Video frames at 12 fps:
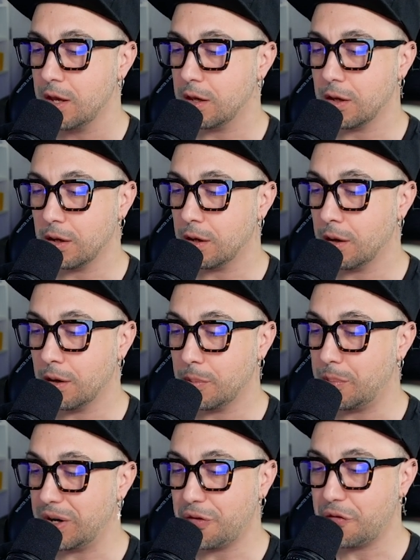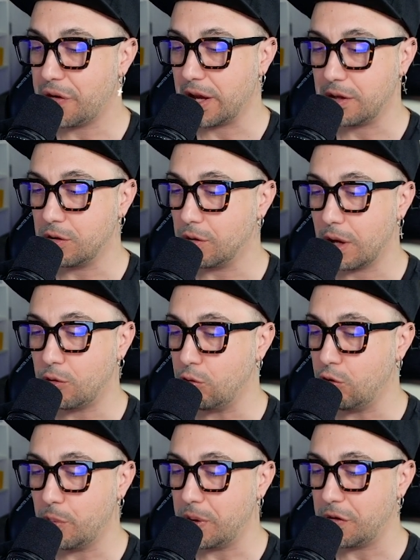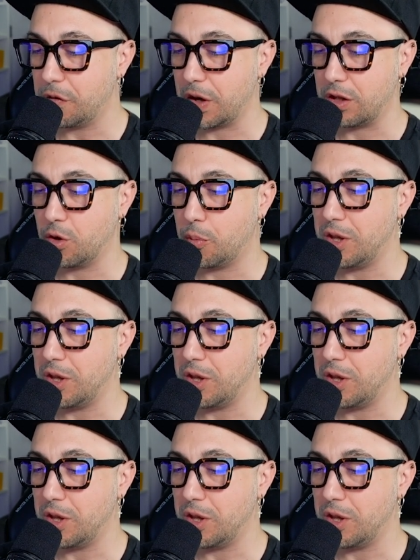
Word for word: eh, eh perfetto, è tutto perfetto.